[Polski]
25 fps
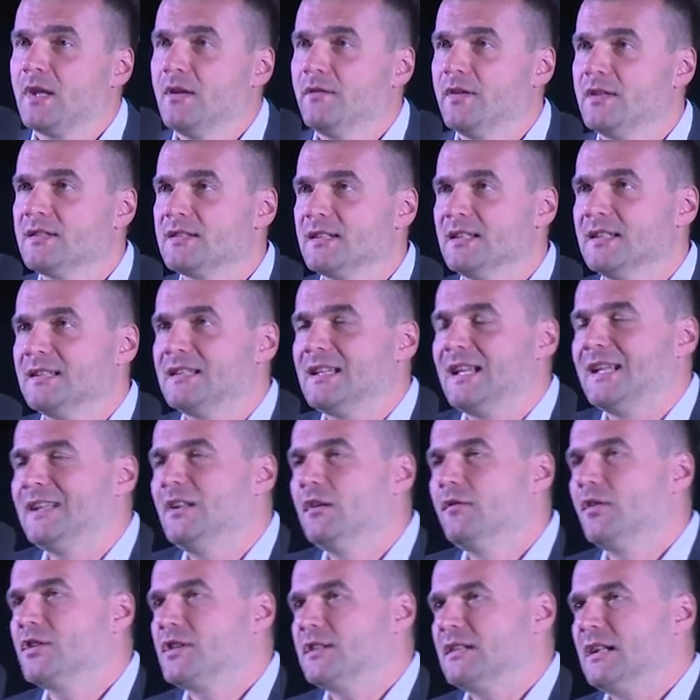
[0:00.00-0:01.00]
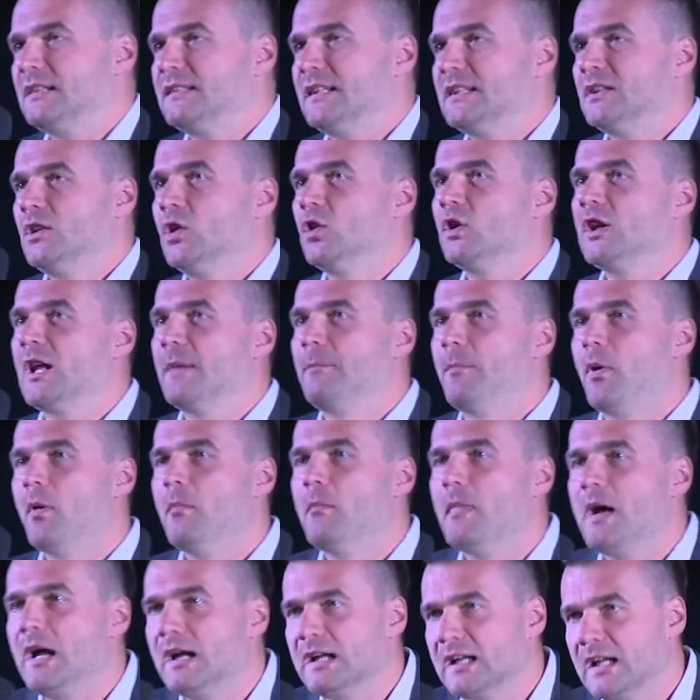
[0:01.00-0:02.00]
Więc ta nowoczesna technologia
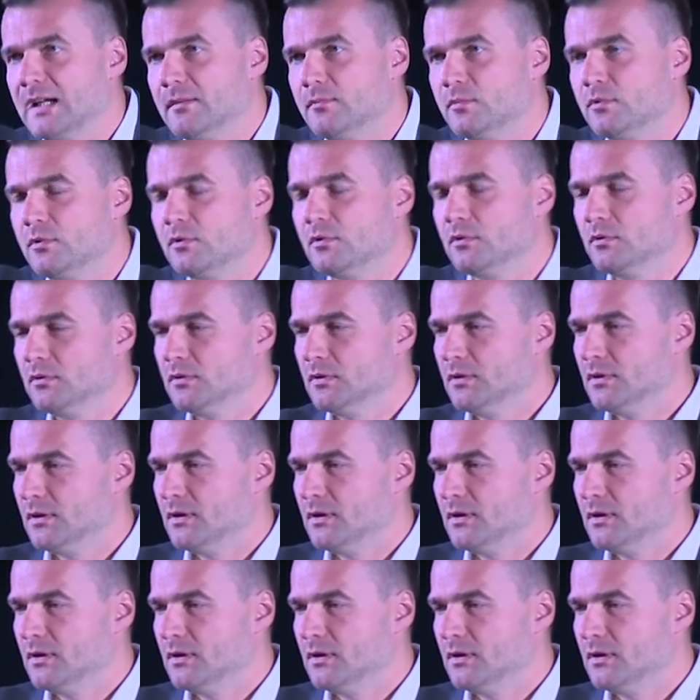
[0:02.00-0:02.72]
pomaga mu